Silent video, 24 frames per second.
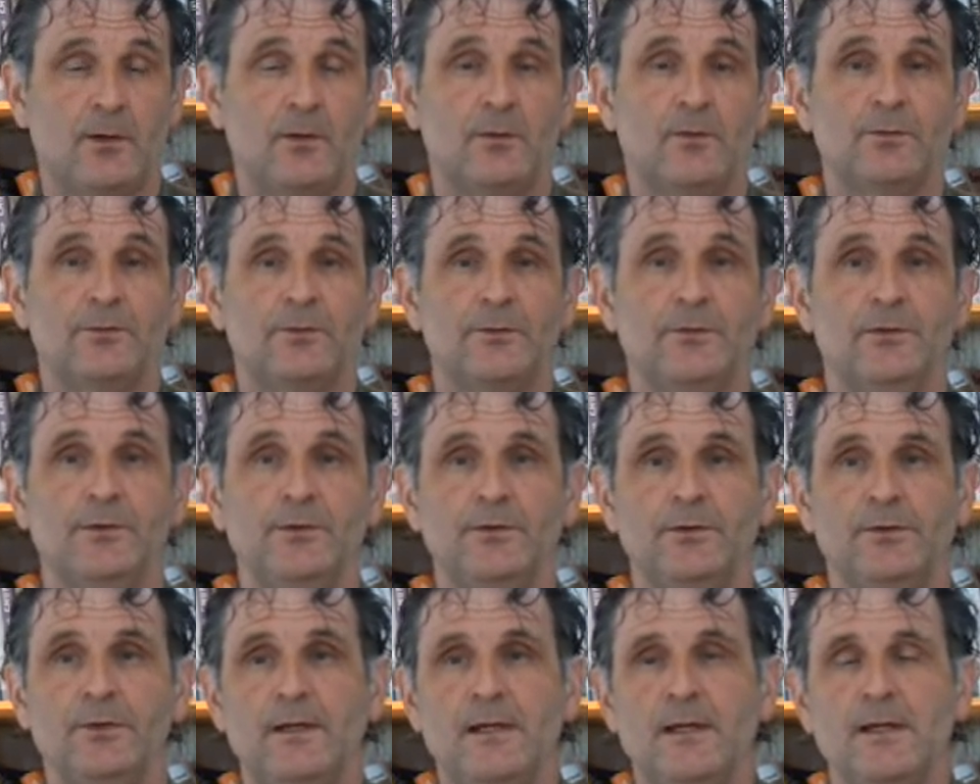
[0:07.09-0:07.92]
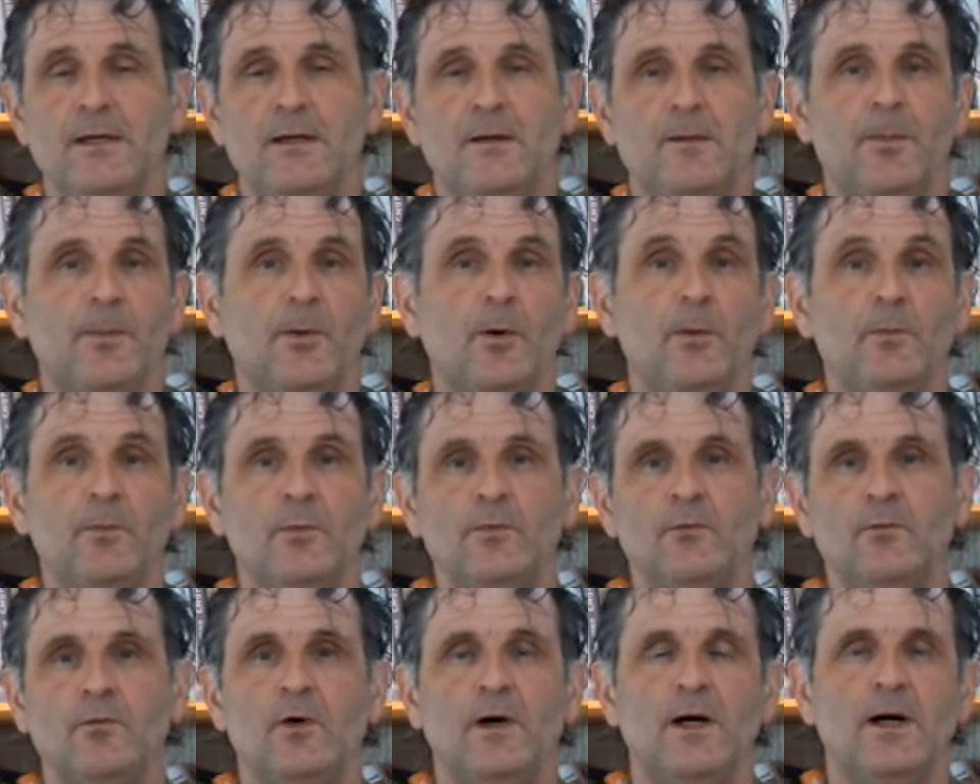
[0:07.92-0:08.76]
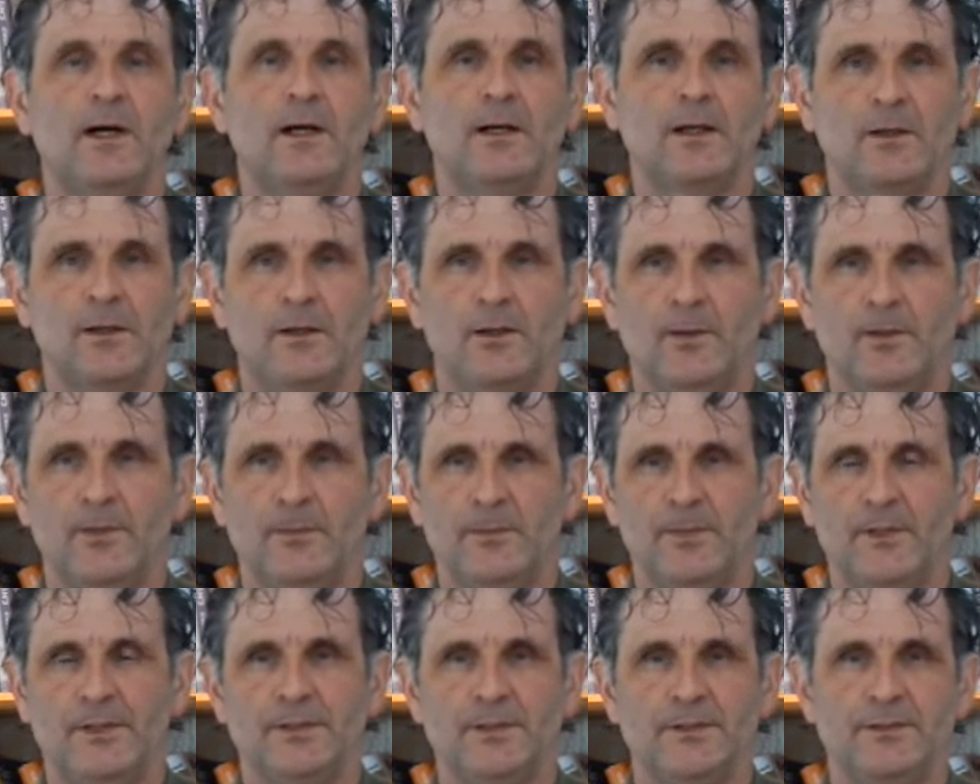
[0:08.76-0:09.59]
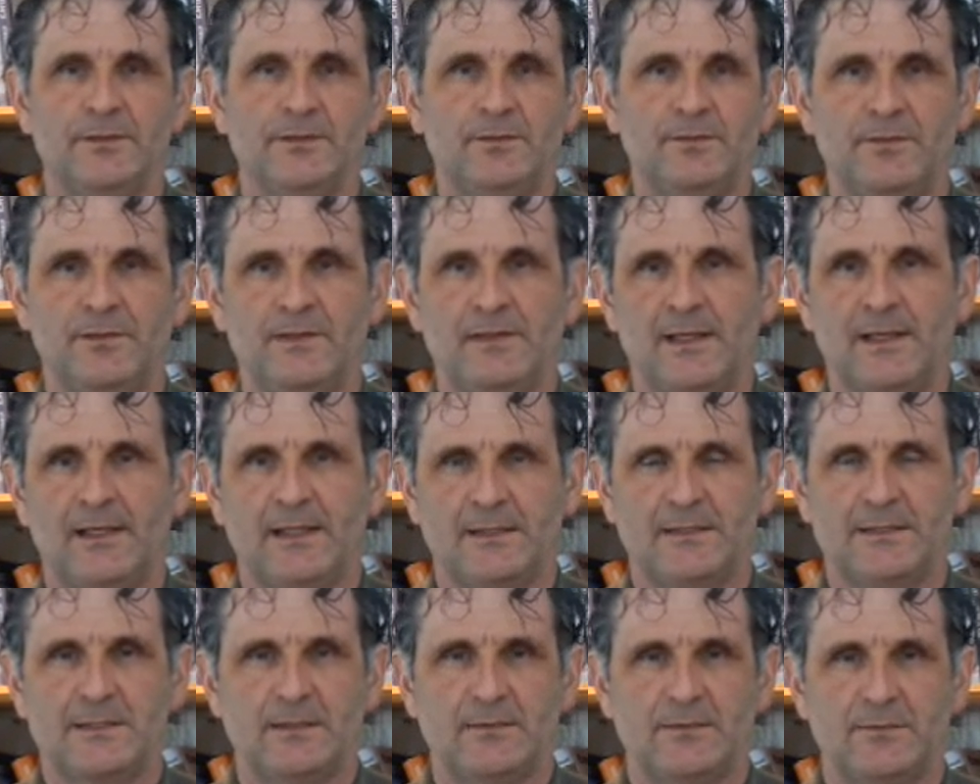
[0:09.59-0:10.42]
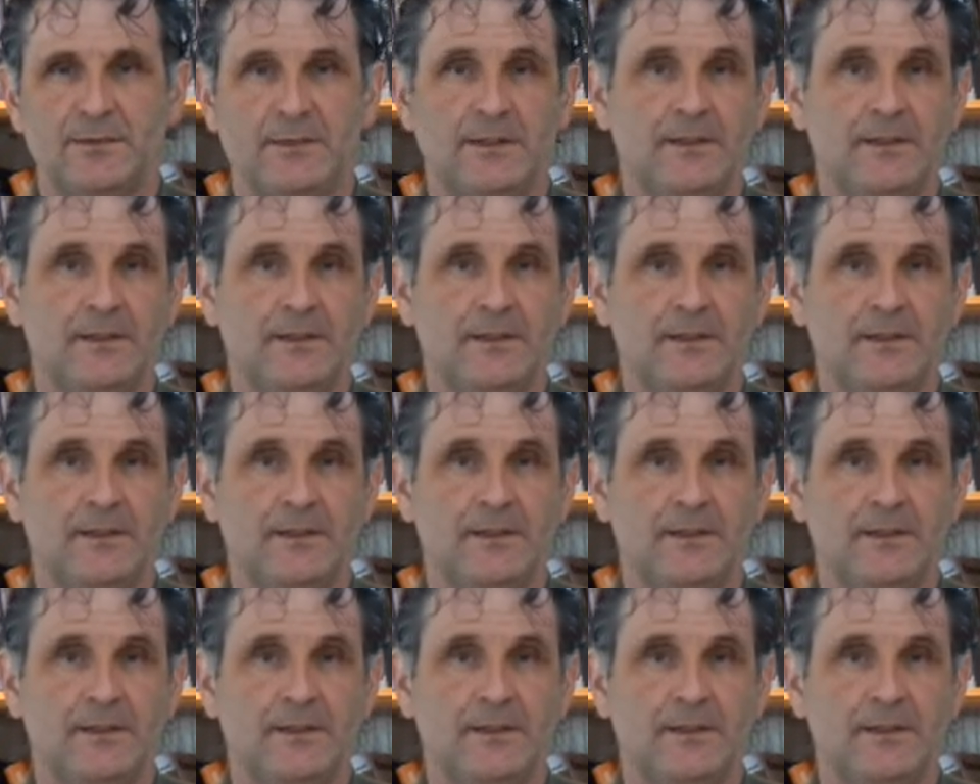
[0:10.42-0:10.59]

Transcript: On veut promouvoir un mode de vie actif.